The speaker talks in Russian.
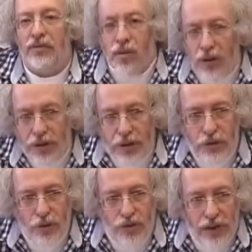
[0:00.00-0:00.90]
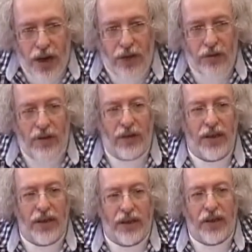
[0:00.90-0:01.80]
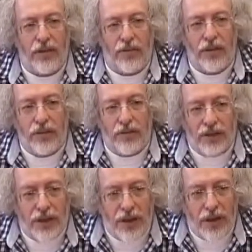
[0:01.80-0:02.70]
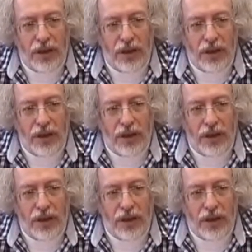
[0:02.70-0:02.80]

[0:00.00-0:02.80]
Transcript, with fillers: полная туфта, кто говорит о том, что вот